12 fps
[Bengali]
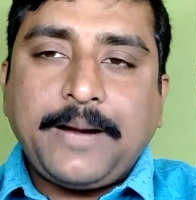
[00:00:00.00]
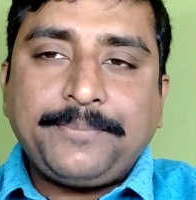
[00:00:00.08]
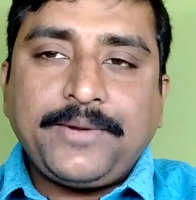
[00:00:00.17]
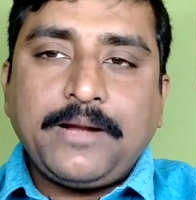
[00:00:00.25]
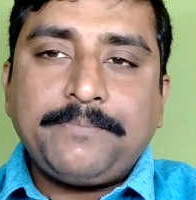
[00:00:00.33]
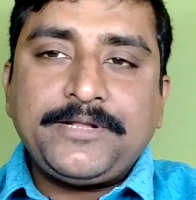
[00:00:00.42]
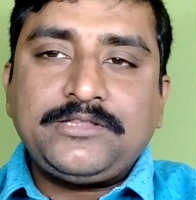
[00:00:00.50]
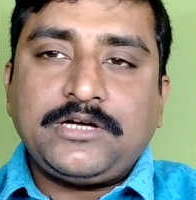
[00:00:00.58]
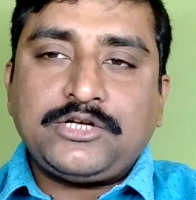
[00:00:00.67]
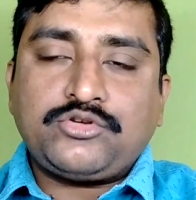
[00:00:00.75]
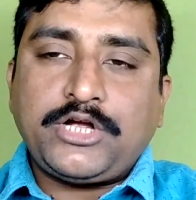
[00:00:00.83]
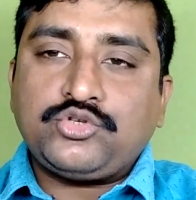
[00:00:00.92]
আপনার
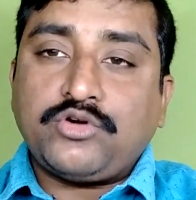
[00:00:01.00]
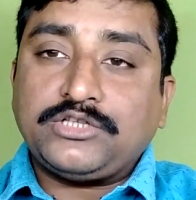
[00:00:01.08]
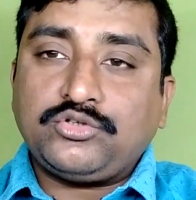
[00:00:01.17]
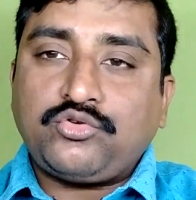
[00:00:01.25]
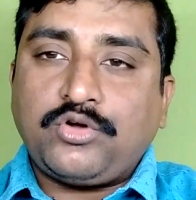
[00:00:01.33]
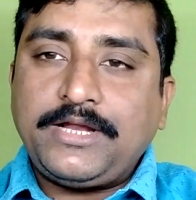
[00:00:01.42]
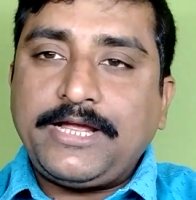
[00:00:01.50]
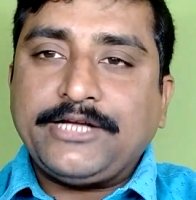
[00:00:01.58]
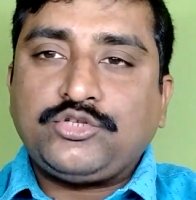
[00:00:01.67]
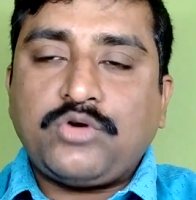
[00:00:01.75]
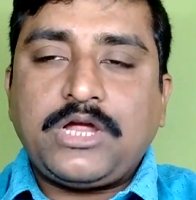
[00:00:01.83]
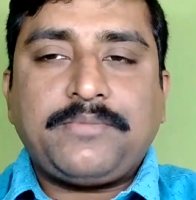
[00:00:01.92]
বিদ্যালয়ের সঙ্গে যোগাযোগ করে
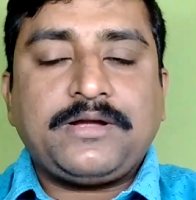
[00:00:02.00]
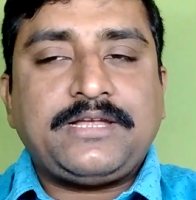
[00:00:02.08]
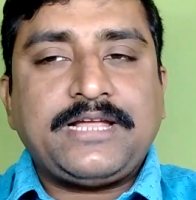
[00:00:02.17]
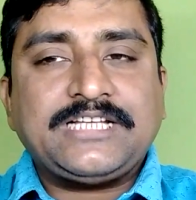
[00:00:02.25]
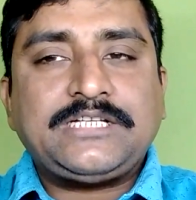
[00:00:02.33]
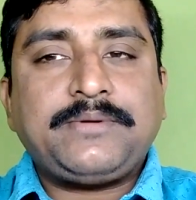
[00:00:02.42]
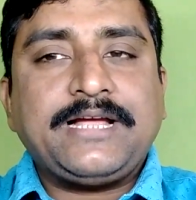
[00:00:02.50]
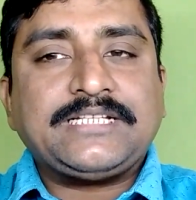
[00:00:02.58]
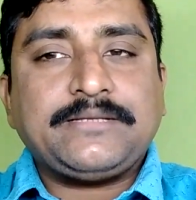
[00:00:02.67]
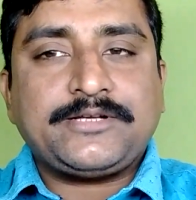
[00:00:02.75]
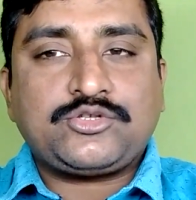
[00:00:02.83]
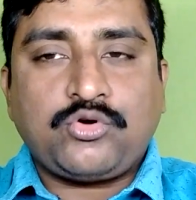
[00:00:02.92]
এইচওয়াই বা টিআইসি বা
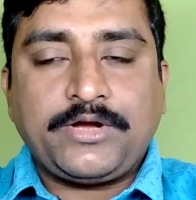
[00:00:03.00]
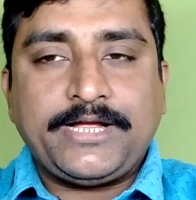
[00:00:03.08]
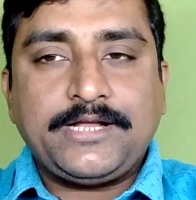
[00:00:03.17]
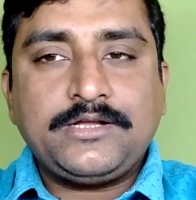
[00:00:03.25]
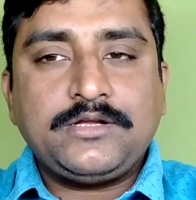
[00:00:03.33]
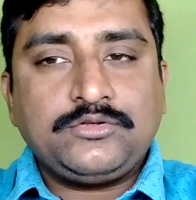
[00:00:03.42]
এইচএমের সঙ্গে